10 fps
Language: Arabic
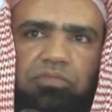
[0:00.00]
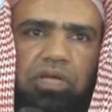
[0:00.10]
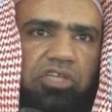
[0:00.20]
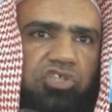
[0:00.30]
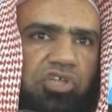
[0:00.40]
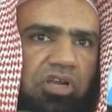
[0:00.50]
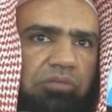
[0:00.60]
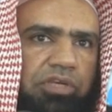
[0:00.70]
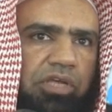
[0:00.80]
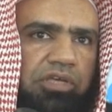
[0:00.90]
أتى الشرع
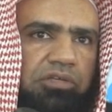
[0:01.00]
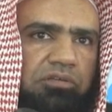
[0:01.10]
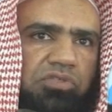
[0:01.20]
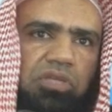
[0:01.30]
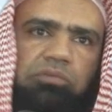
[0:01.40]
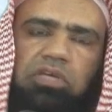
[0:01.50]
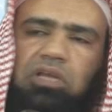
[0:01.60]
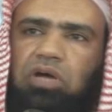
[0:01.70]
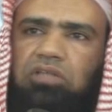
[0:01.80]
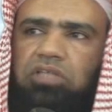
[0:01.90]
بالنهي
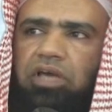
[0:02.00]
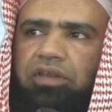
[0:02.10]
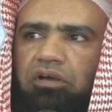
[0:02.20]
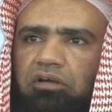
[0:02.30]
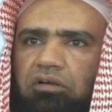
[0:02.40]
سمعنا وأطعنا